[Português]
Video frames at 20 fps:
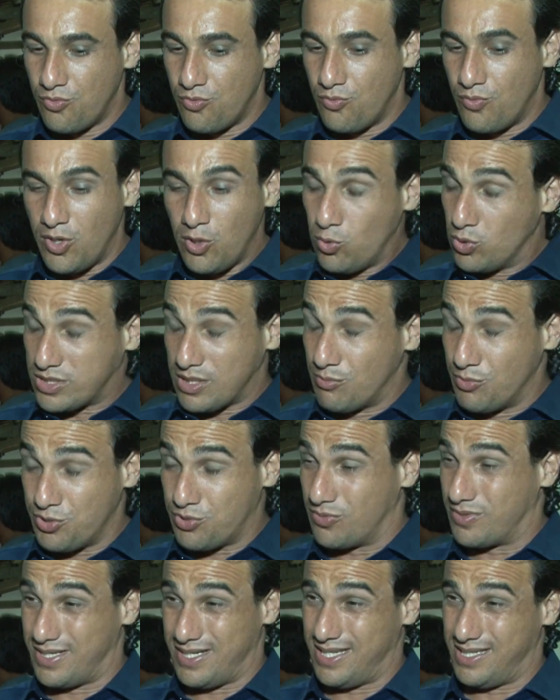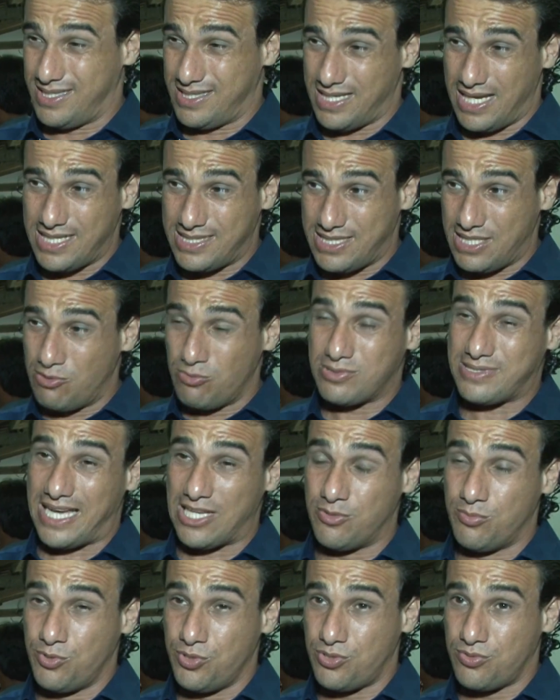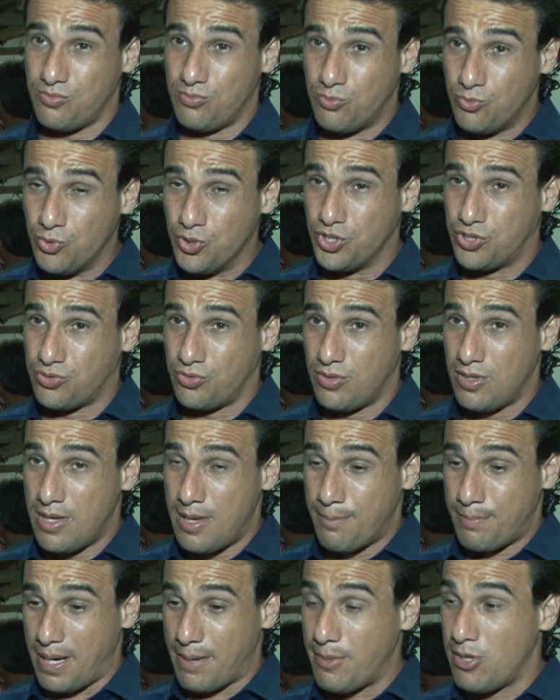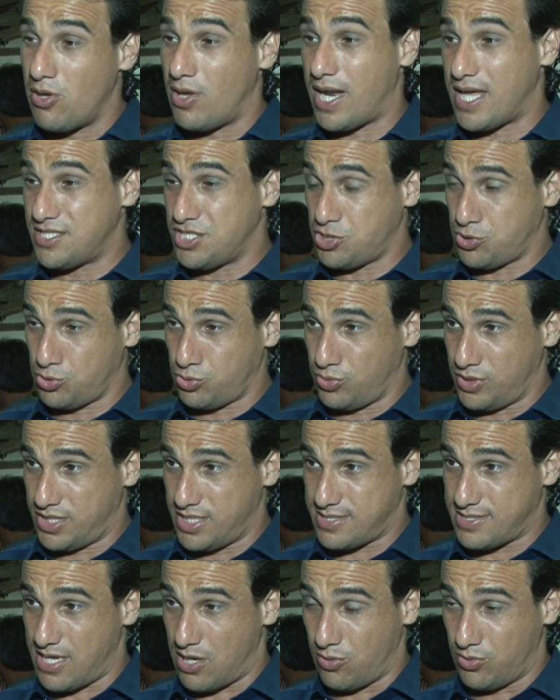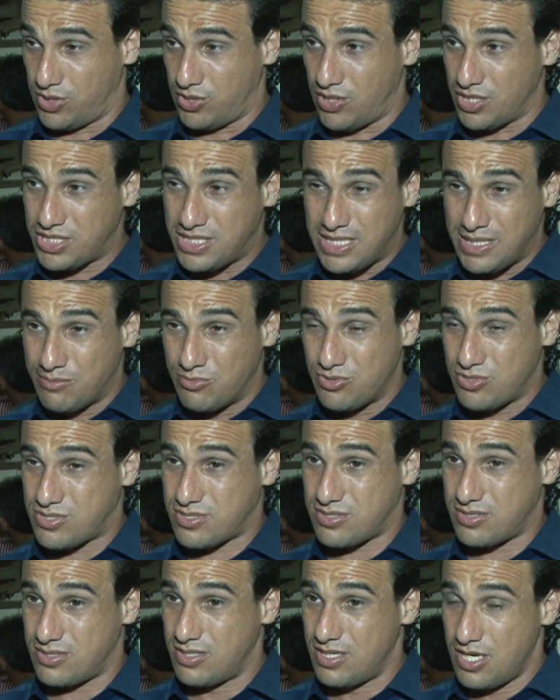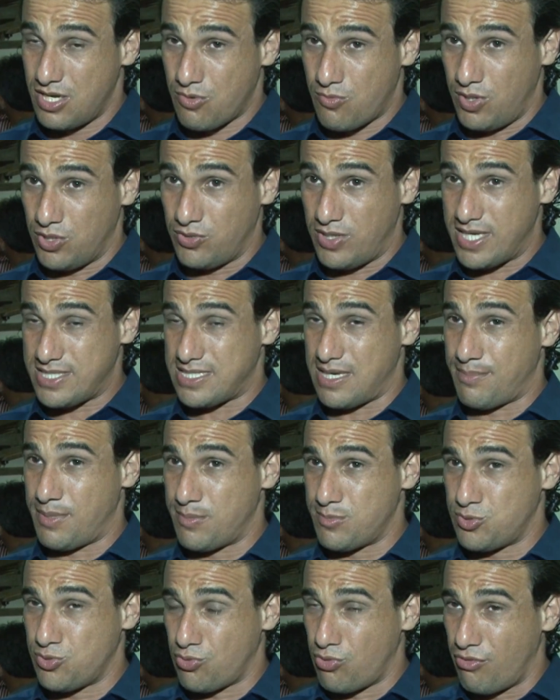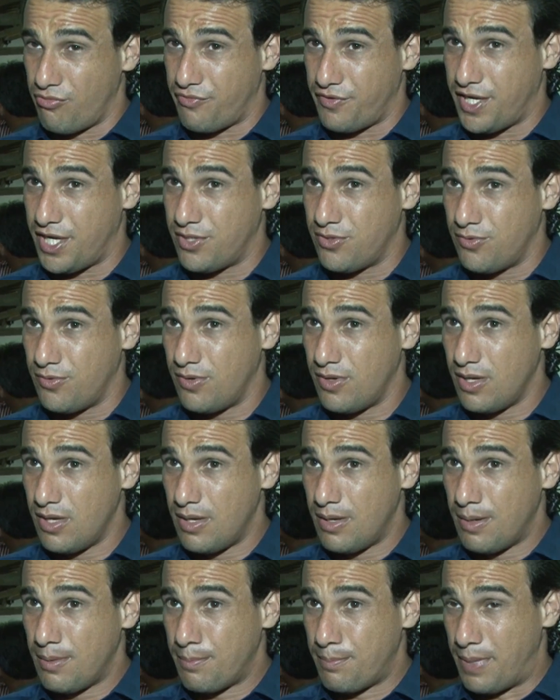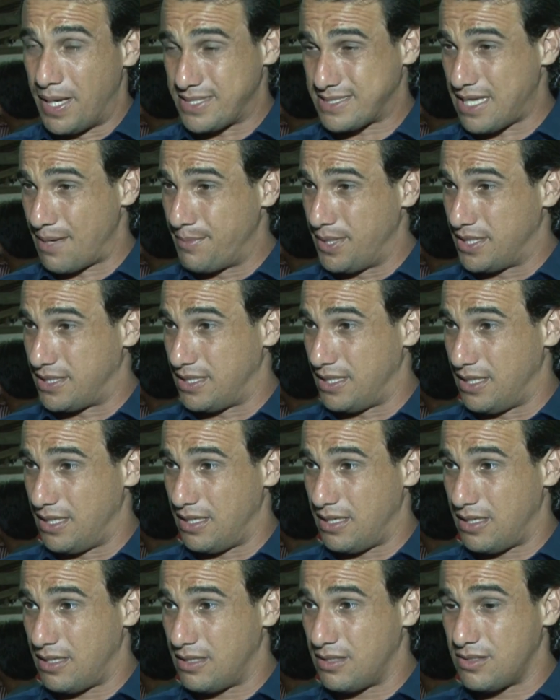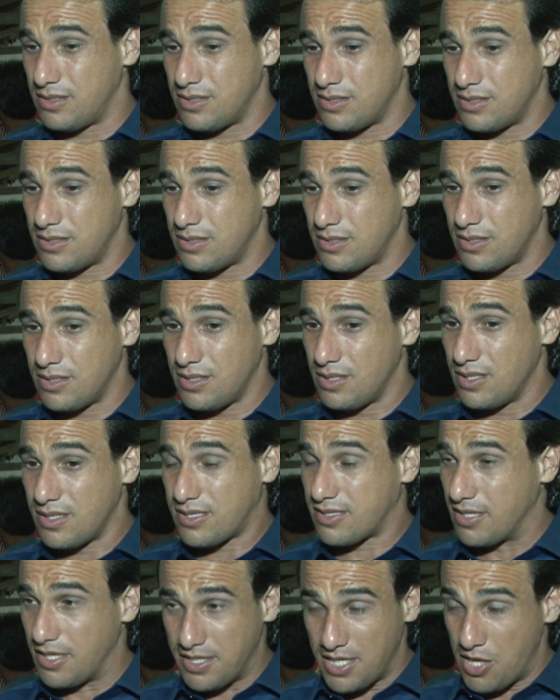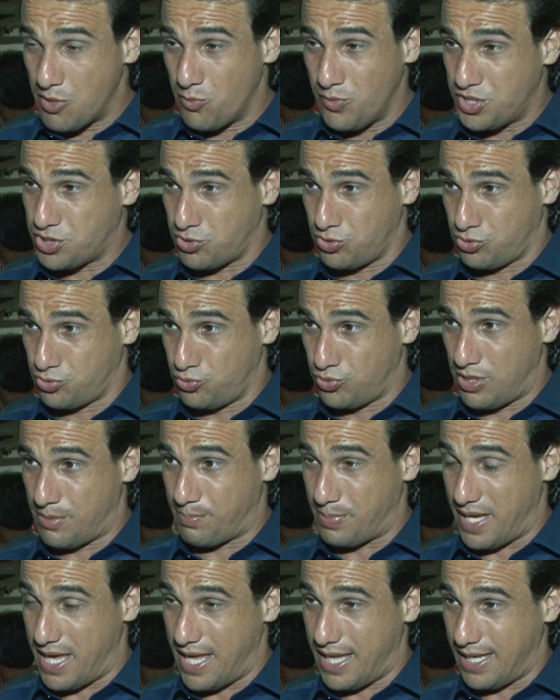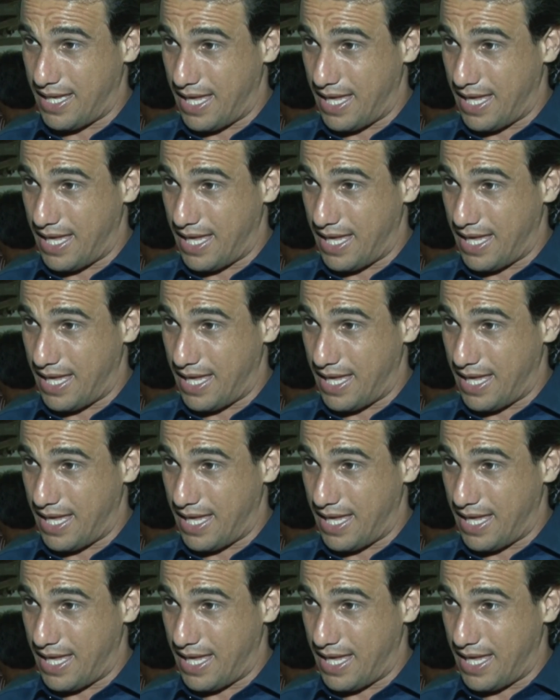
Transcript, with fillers: uma luta muito grande. A gente tem lutado muito, muito para melhorar as estruturas de saúde. Nós tínhamos, quando recebemos o governo, basicamente sem nenhuma estrutura para